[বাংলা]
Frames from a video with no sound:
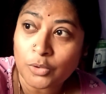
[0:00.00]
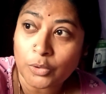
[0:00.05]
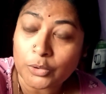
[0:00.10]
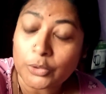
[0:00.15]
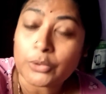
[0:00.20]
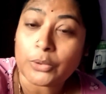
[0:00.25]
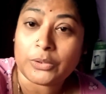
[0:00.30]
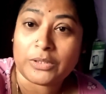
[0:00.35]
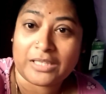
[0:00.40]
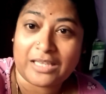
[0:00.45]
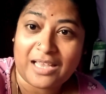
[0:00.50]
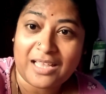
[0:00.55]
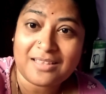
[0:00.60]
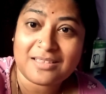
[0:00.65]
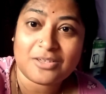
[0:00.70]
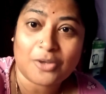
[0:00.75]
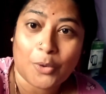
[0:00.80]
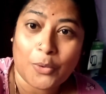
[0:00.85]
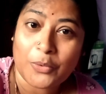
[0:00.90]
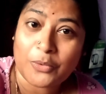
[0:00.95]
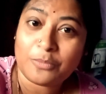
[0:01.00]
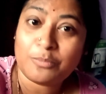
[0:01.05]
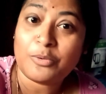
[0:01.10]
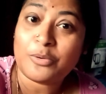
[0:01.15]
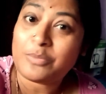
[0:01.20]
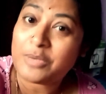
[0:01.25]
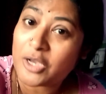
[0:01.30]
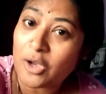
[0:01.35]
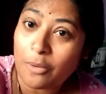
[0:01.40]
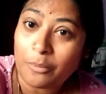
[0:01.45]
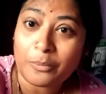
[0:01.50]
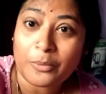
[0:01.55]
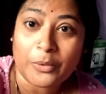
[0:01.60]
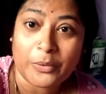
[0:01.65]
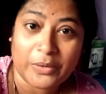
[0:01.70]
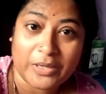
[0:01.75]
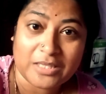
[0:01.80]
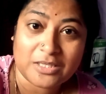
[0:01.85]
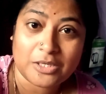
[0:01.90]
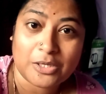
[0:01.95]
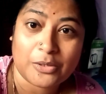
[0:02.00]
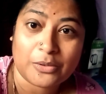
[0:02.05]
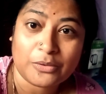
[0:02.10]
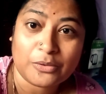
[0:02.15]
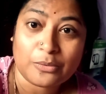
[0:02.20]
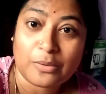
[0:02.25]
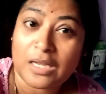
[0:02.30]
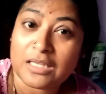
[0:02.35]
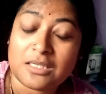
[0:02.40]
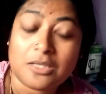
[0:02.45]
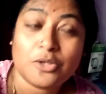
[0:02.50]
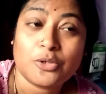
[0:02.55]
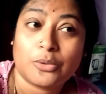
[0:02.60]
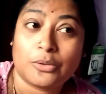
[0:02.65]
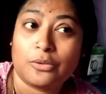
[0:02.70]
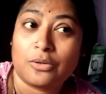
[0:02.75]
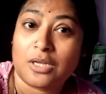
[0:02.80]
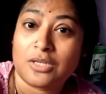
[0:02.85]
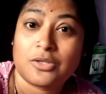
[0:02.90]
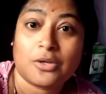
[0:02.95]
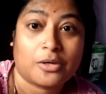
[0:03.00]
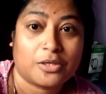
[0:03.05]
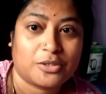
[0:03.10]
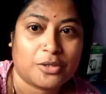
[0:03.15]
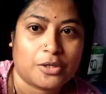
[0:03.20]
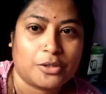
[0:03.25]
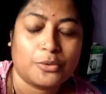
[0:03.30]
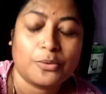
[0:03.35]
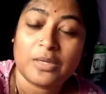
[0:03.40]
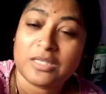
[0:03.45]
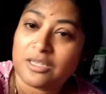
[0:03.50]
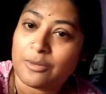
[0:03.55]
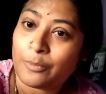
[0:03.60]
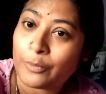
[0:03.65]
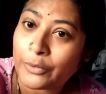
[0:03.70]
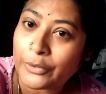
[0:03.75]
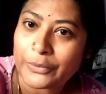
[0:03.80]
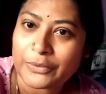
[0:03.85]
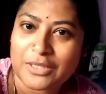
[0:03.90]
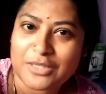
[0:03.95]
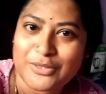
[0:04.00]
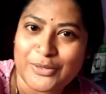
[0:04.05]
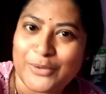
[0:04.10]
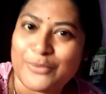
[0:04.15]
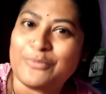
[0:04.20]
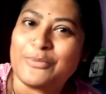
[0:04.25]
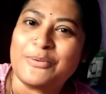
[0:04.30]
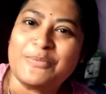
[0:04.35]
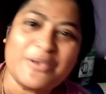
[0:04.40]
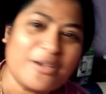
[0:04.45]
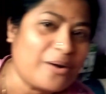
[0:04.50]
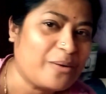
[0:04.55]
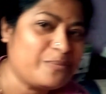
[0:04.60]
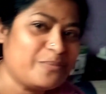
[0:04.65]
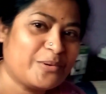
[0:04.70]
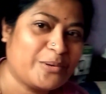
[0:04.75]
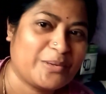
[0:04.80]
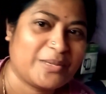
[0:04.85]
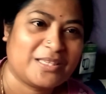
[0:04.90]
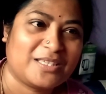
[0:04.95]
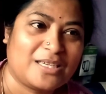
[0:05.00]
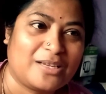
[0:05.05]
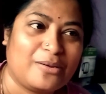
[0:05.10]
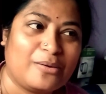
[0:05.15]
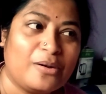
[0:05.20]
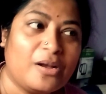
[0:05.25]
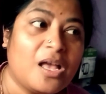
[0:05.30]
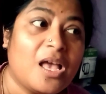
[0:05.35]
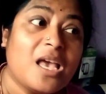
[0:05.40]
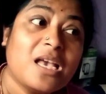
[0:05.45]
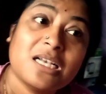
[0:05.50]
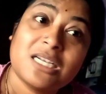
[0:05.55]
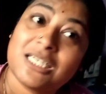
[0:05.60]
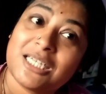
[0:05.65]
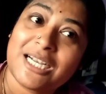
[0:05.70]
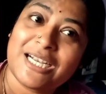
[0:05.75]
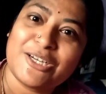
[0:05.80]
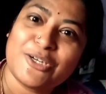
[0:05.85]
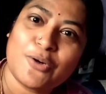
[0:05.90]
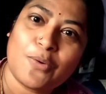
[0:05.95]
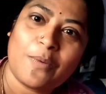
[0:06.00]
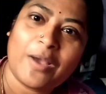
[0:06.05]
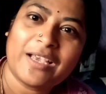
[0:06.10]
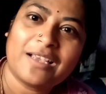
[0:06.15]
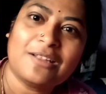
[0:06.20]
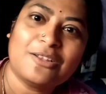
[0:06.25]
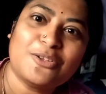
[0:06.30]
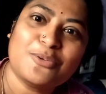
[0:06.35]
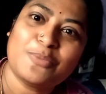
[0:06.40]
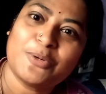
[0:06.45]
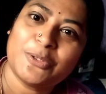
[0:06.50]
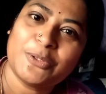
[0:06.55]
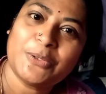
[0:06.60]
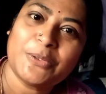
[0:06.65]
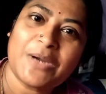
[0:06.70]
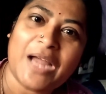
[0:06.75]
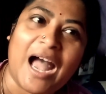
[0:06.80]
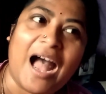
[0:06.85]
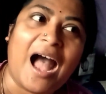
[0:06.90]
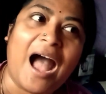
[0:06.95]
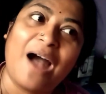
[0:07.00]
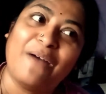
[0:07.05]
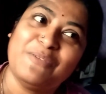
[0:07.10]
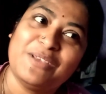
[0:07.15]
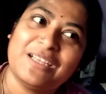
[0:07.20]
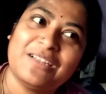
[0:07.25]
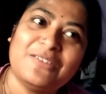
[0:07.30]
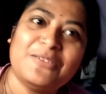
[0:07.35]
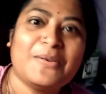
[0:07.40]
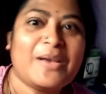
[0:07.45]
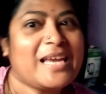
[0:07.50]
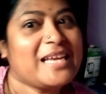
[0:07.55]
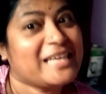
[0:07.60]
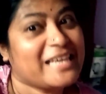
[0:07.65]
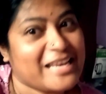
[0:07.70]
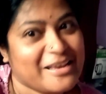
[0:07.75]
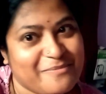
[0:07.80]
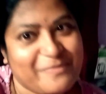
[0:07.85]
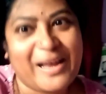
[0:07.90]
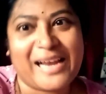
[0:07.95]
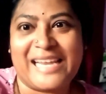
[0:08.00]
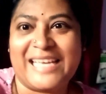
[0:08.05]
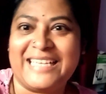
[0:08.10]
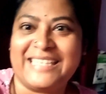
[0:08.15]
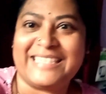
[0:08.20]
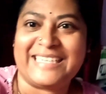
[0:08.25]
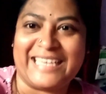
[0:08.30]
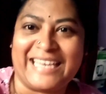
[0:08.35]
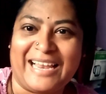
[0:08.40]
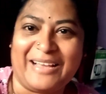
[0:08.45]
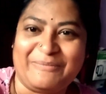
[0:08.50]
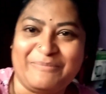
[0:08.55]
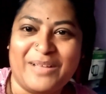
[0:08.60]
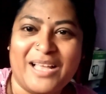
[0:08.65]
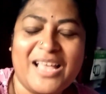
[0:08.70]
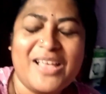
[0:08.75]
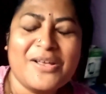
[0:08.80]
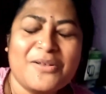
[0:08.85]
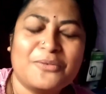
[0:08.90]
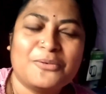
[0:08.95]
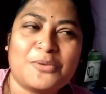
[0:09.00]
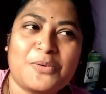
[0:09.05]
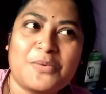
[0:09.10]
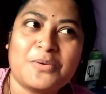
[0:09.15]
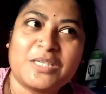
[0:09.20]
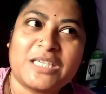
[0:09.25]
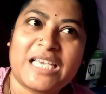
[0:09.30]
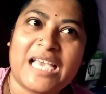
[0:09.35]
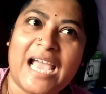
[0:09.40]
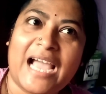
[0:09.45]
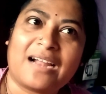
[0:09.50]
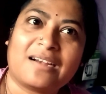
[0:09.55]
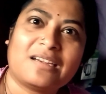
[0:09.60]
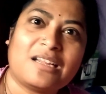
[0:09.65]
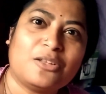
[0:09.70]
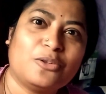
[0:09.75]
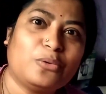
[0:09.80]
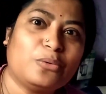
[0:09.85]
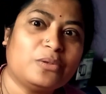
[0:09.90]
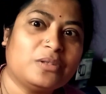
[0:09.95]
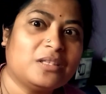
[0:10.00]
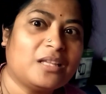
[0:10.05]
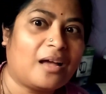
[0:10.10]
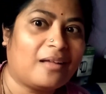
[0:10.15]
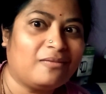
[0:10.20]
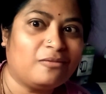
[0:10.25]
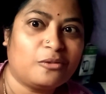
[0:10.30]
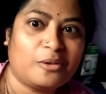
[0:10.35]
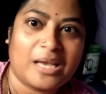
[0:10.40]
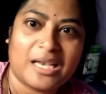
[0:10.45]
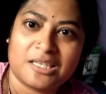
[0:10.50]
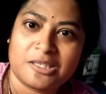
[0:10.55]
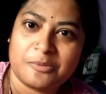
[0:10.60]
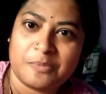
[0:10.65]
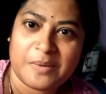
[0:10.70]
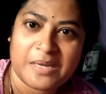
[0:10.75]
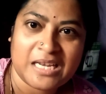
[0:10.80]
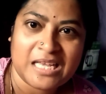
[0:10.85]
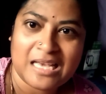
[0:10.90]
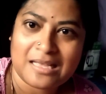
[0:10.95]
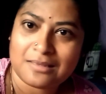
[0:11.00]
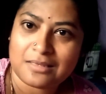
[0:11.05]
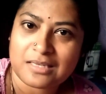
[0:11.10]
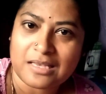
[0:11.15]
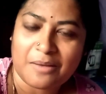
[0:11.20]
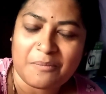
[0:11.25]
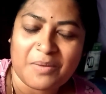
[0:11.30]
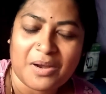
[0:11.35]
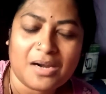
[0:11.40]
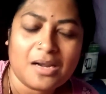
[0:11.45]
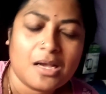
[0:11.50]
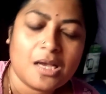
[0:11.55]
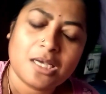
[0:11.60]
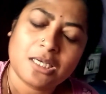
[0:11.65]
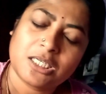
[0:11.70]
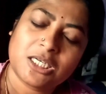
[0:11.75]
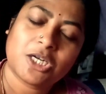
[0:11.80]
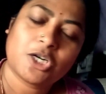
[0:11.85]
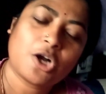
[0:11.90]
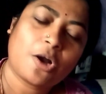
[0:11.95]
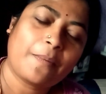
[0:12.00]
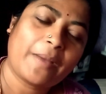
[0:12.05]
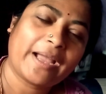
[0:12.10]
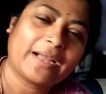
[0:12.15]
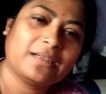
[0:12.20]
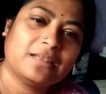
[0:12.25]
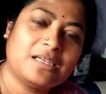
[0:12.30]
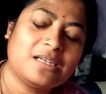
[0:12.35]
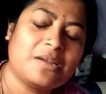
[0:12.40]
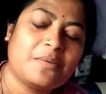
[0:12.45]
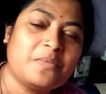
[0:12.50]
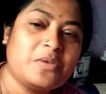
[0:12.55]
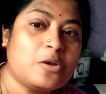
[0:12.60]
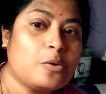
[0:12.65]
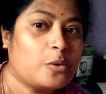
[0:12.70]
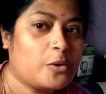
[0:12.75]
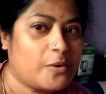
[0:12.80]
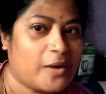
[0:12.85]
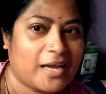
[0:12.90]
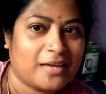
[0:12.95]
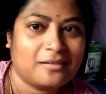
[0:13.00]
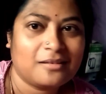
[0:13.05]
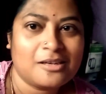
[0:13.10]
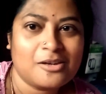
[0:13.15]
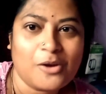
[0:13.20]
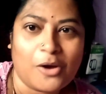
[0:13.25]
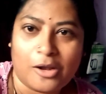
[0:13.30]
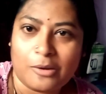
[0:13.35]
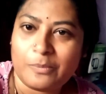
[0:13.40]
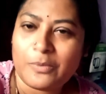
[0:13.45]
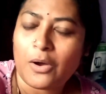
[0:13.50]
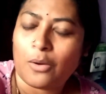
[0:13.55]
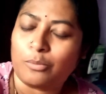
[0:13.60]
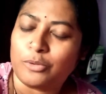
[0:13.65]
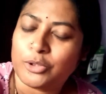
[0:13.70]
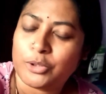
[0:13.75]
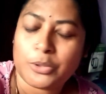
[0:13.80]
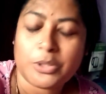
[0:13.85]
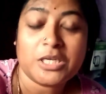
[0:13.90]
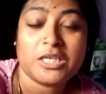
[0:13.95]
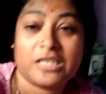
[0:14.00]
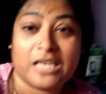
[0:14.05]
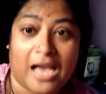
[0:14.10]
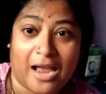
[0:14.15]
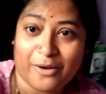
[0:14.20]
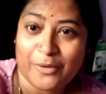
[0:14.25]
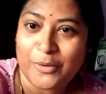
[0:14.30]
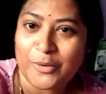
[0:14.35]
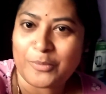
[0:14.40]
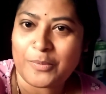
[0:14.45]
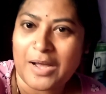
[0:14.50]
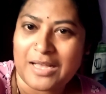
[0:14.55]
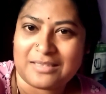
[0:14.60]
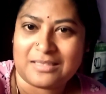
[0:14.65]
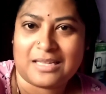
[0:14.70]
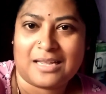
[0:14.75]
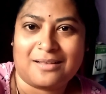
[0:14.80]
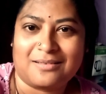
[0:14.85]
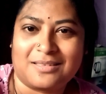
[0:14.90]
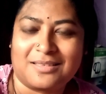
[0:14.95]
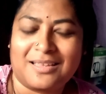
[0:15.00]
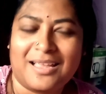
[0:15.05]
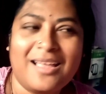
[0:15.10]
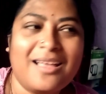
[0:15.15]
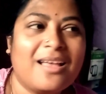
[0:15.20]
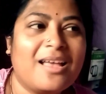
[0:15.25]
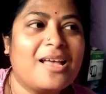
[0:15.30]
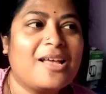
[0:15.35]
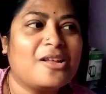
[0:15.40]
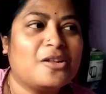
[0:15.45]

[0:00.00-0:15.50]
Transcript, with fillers: চোদ্দোতে যখন ভূমিকম্প হয়েছিল দু হাজার চোদ্দো না সরি সরি দু হাজার পনেরোতে যখন ভূমিকম্প হয়েছিল সেই সময় কিন্তু বন্ধুরা আমি কিন্তু এই নেপালেই ছিলাম তো সে একটা দুর্দান্ত এক্সপিরিয়েন্স আমার সেসব একদিন আমি অন্য একদিন গল্পে অবশ্যই শেয়ার করবো আস্তে আস্তে